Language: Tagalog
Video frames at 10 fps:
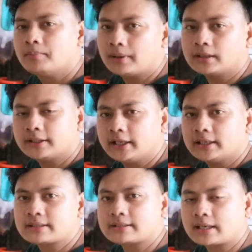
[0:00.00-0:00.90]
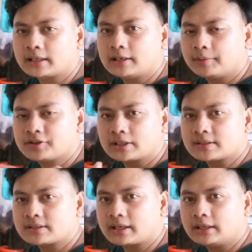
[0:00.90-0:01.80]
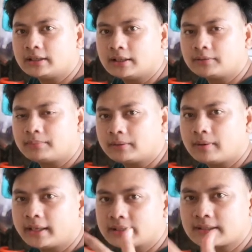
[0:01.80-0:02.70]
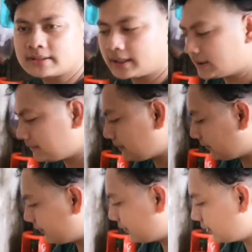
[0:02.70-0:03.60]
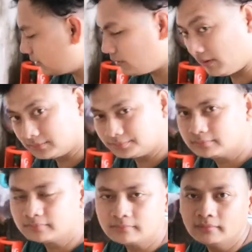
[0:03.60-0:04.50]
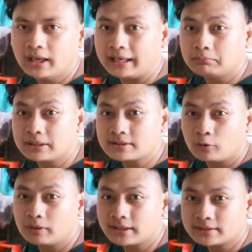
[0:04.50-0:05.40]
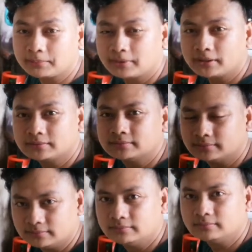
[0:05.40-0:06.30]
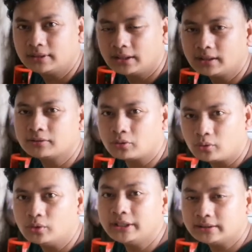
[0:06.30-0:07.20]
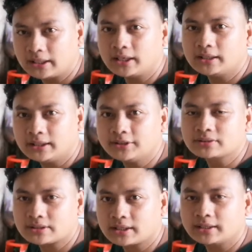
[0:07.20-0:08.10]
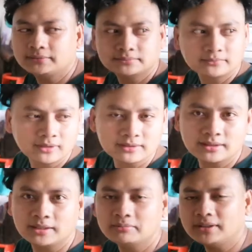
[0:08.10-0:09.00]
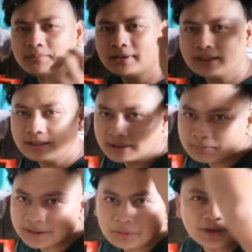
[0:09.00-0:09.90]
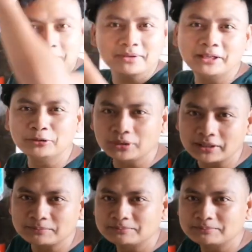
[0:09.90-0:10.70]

pagtingin ng sasakyan na pag-check sasakyan at pagbayad ng sasakyan. So, advance ako mag-isip eh. Makukunin talaga nila yung sasakyan. Kasi may napaniginipan ako kagabi yung...